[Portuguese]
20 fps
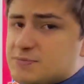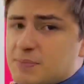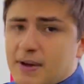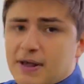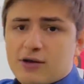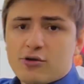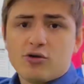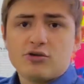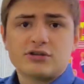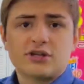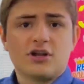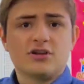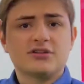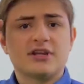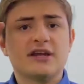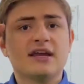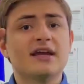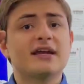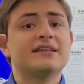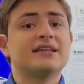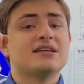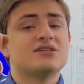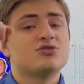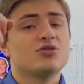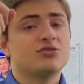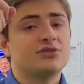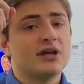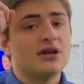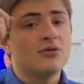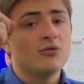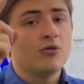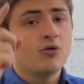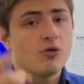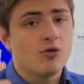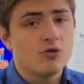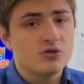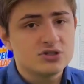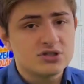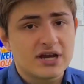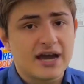para outra lotaria que tem sorteio
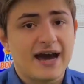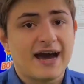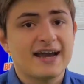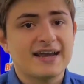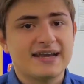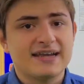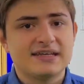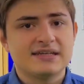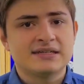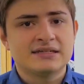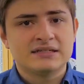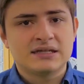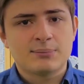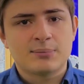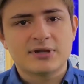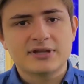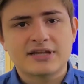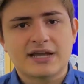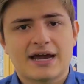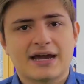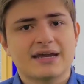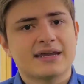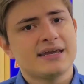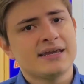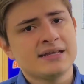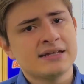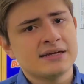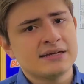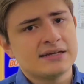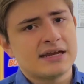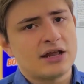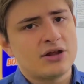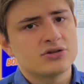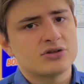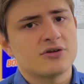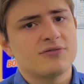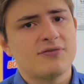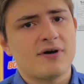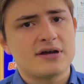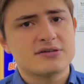hoje, a Quina. Lembrando que a Quina e a
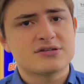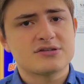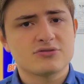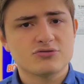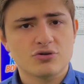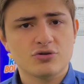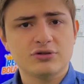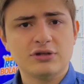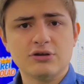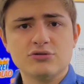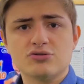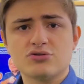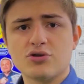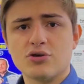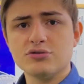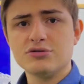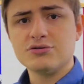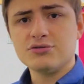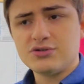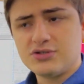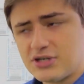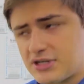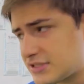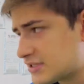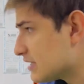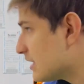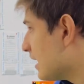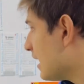Lota Fácil são sorteios todos os dias.